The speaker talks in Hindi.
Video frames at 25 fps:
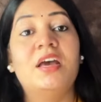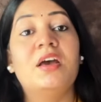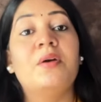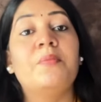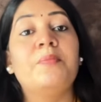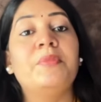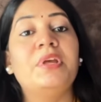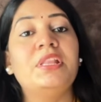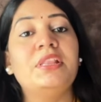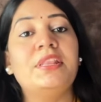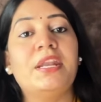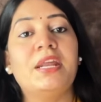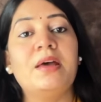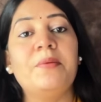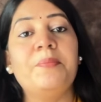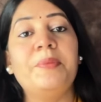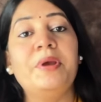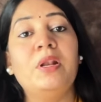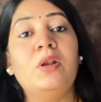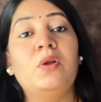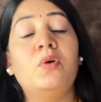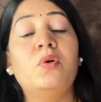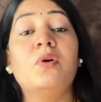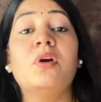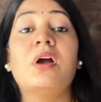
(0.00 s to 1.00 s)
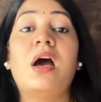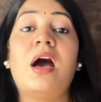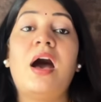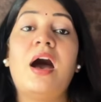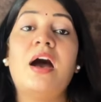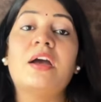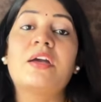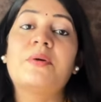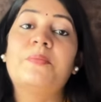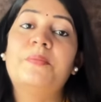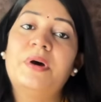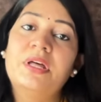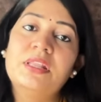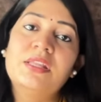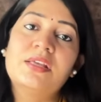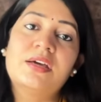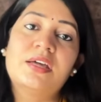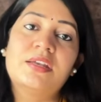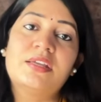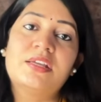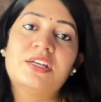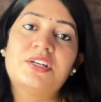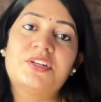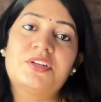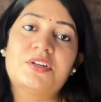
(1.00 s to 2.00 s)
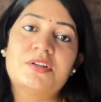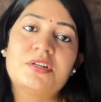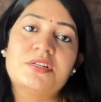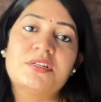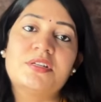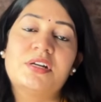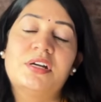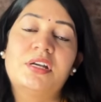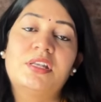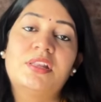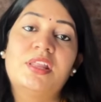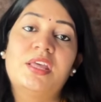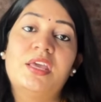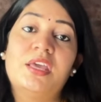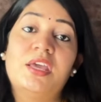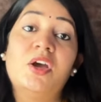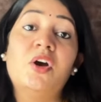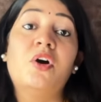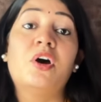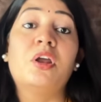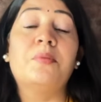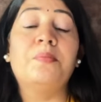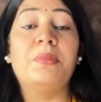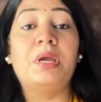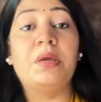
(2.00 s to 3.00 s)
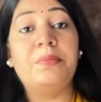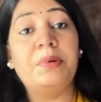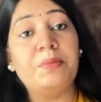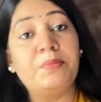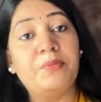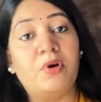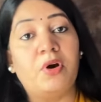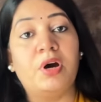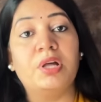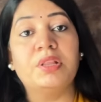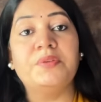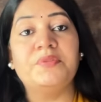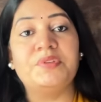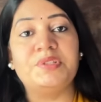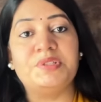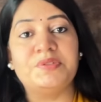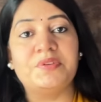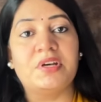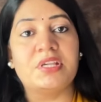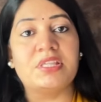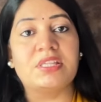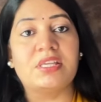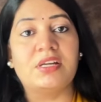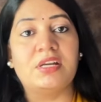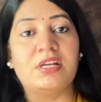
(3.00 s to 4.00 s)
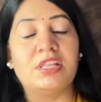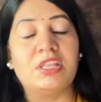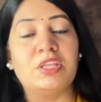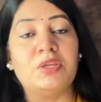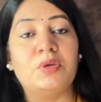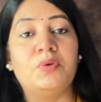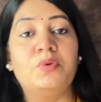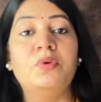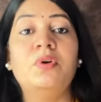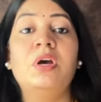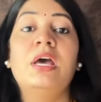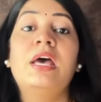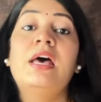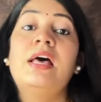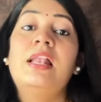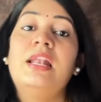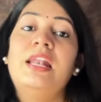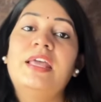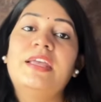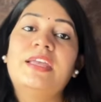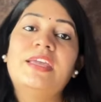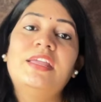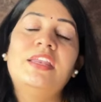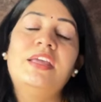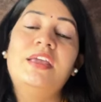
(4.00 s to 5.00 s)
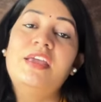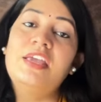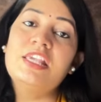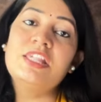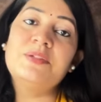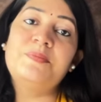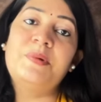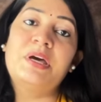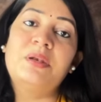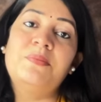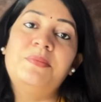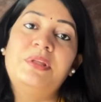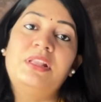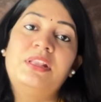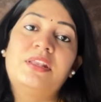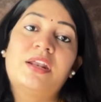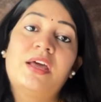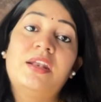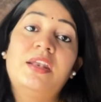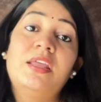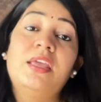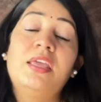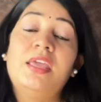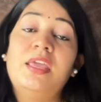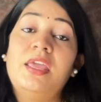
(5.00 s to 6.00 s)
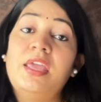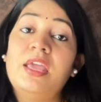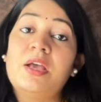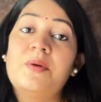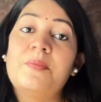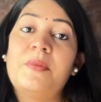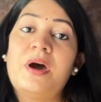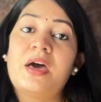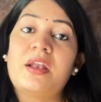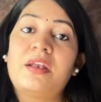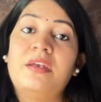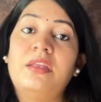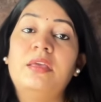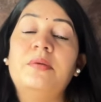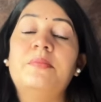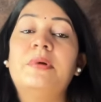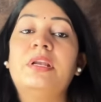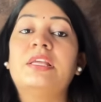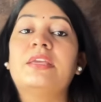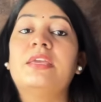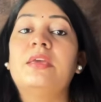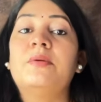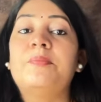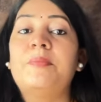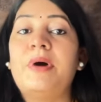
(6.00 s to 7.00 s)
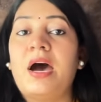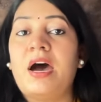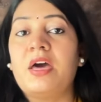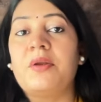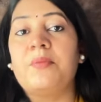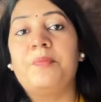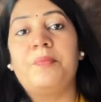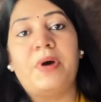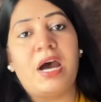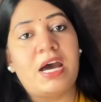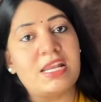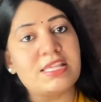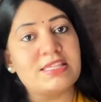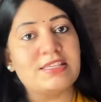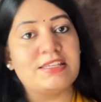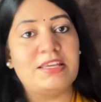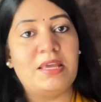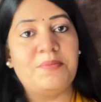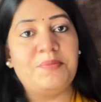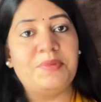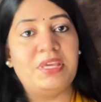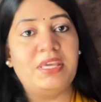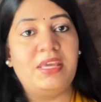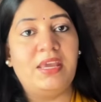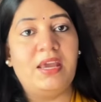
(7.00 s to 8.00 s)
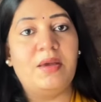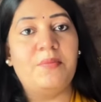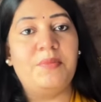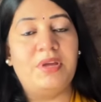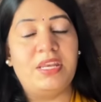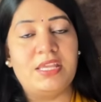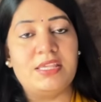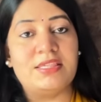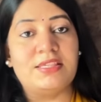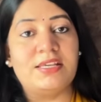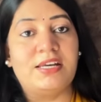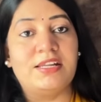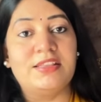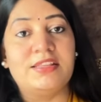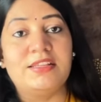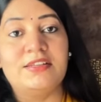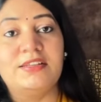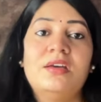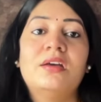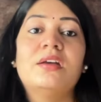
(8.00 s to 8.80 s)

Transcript: मिंत्रा पे लोग आंख बंद करके ट्रस्ट करते हैं और मैं भी बहुत विश्वास करती हूँ लेकिन इस बार मिंत्रा ने एक बार नहीं बल्कि बार बार स्कैन किया है मेरे साथ